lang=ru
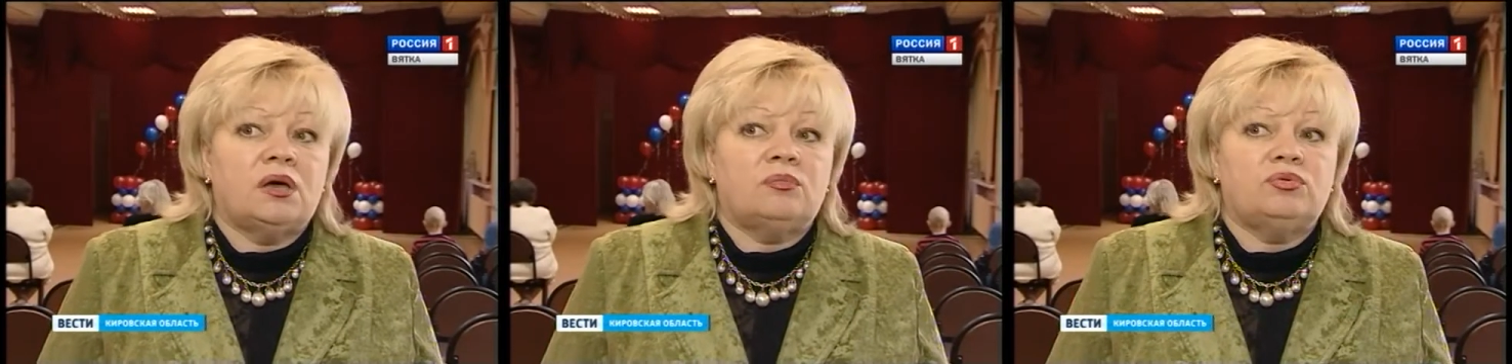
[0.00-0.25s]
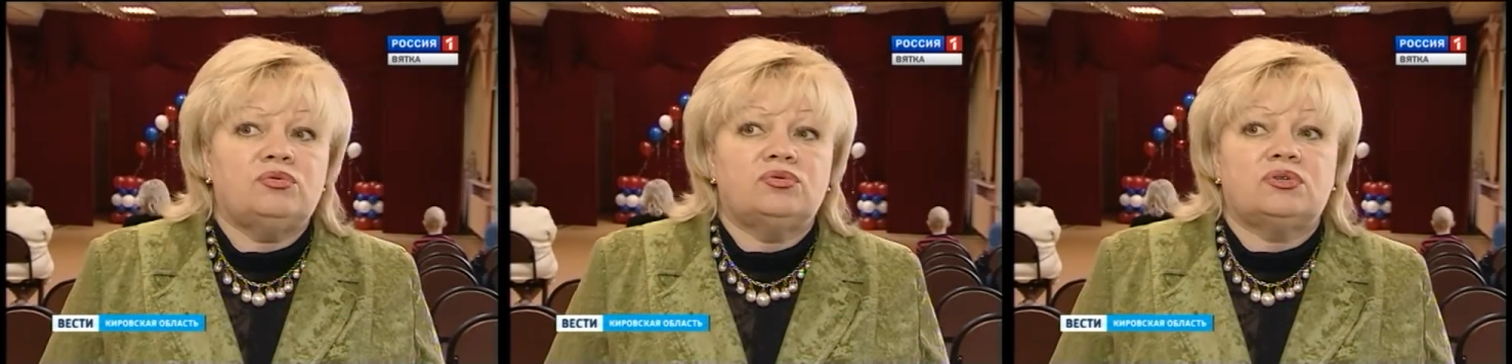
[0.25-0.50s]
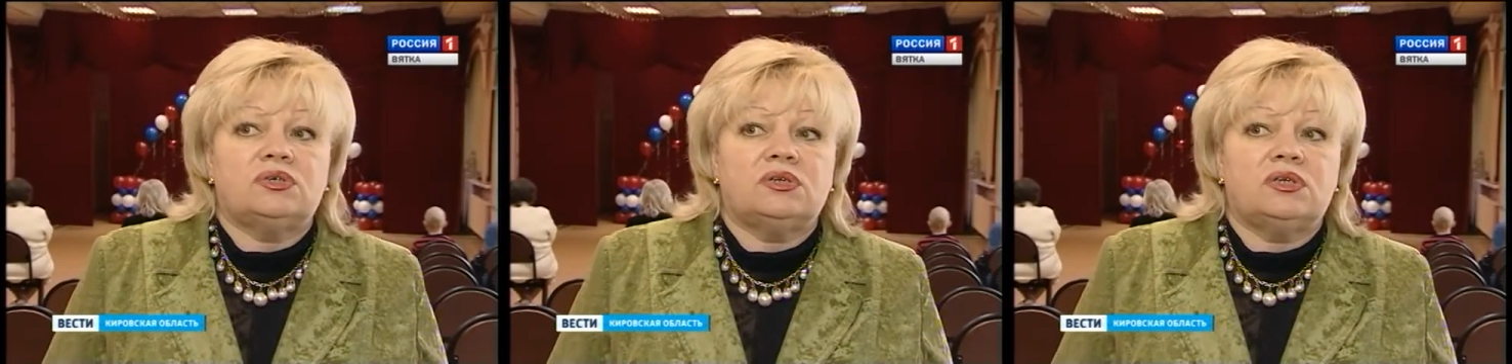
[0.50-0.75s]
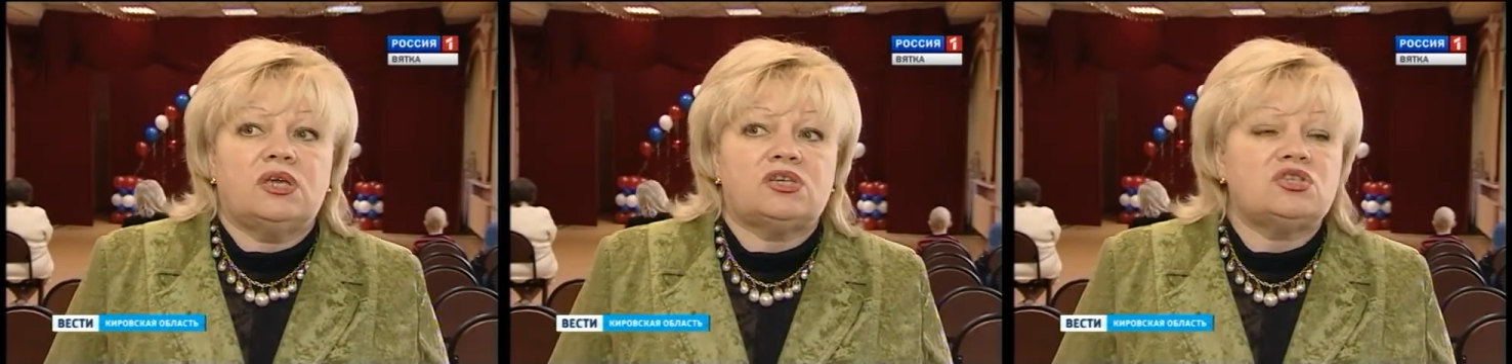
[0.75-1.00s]
будут
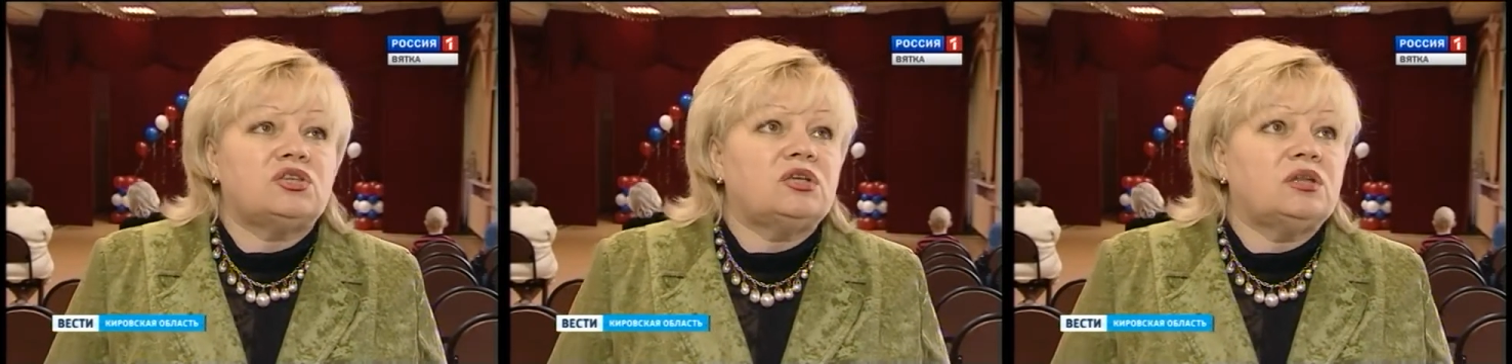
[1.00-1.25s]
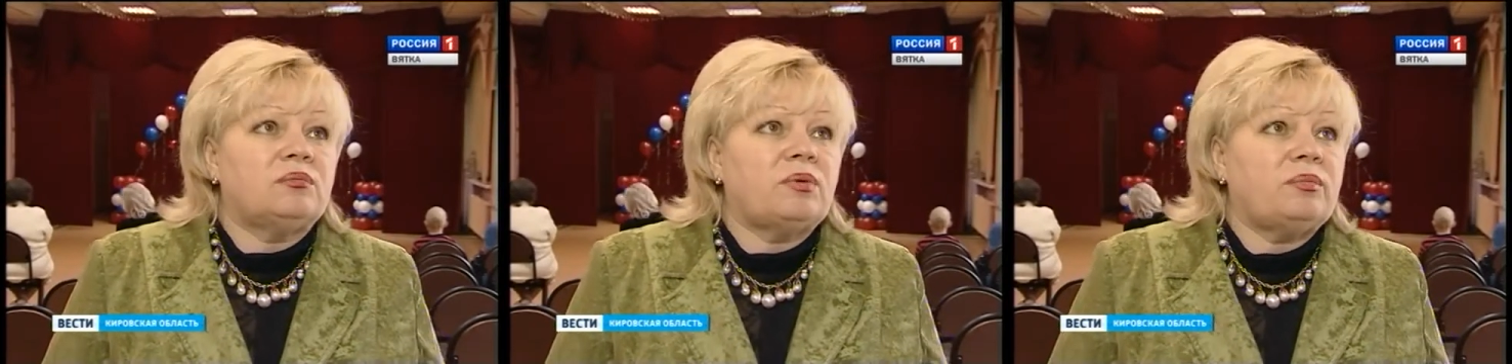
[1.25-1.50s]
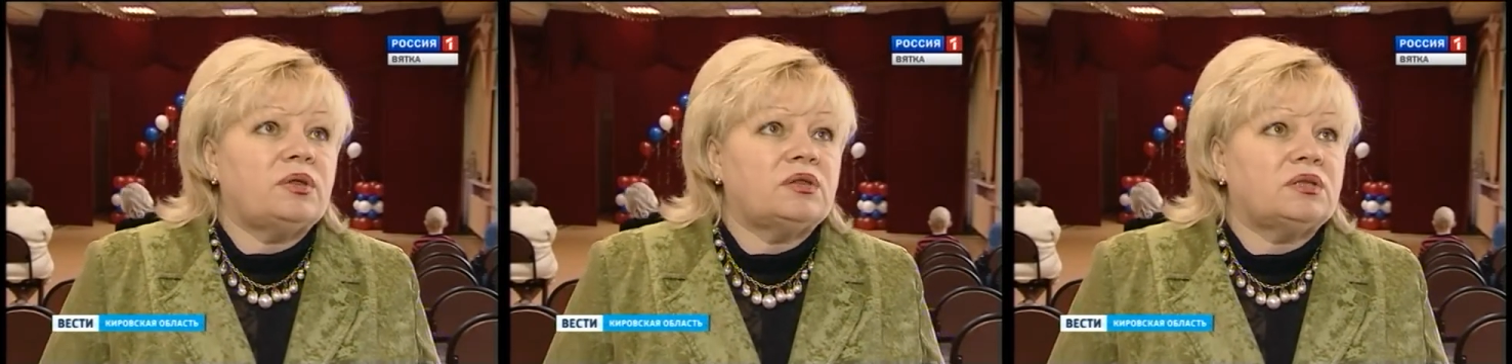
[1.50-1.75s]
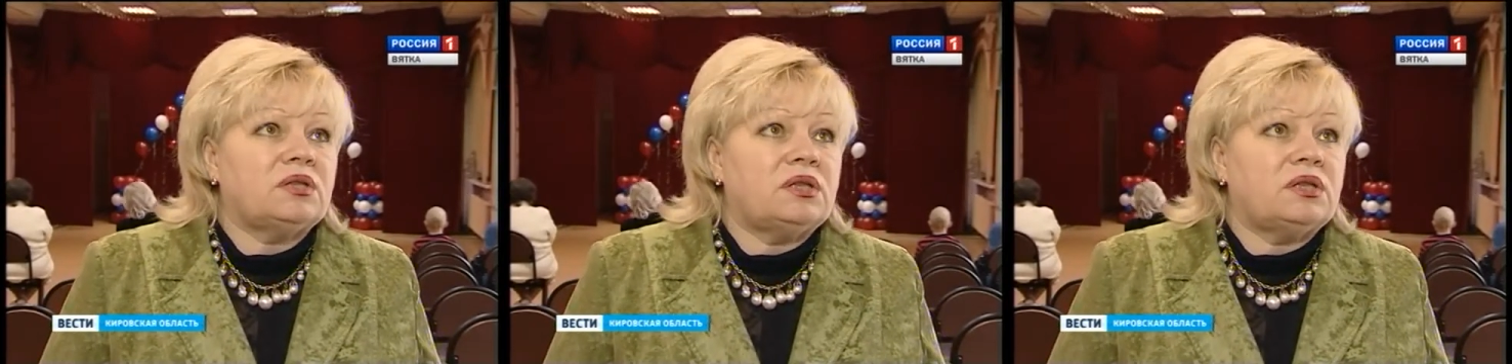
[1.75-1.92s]
э, неожиданные моменты